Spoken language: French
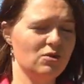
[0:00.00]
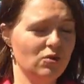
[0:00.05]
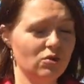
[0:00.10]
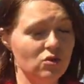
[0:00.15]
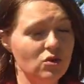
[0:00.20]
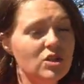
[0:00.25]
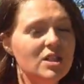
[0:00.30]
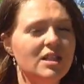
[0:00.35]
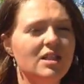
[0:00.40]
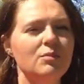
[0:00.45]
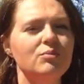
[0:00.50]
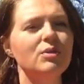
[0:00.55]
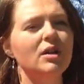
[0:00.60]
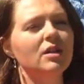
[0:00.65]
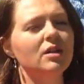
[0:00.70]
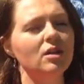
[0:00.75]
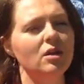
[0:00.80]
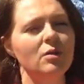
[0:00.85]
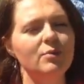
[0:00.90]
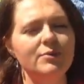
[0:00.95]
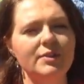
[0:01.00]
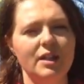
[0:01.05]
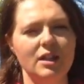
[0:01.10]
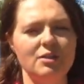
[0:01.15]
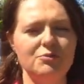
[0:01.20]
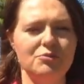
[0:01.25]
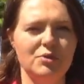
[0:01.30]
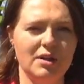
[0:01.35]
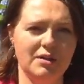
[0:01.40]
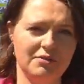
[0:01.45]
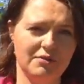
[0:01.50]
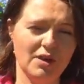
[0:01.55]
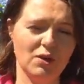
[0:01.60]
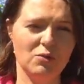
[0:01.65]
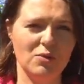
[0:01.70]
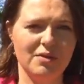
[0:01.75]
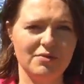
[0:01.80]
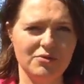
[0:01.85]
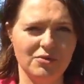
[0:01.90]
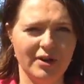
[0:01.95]
sur société.com, vérif.fr
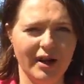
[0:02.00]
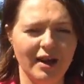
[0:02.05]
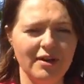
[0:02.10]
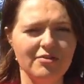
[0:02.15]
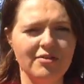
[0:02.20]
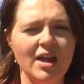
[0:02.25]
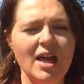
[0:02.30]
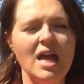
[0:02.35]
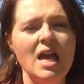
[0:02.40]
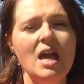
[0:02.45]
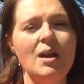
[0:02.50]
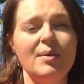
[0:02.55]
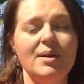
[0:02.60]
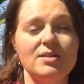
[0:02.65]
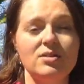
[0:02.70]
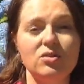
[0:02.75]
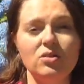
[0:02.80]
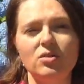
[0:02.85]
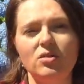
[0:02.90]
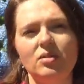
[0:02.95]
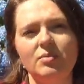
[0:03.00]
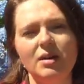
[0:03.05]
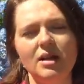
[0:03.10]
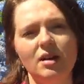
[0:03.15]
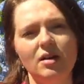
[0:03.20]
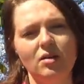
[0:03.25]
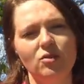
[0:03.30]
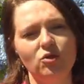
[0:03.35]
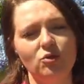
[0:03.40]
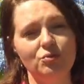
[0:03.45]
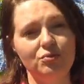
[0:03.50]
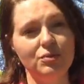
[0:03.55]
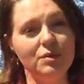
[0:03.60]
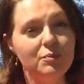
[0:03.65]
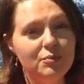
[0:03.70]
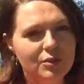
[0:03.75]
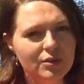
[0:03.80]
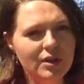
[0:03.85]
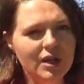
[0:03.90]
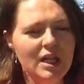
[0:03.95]
ou Infogreffe, parce que, eh bien, depuis
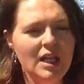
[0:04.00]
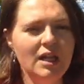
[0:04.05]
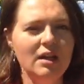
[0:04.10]
peu,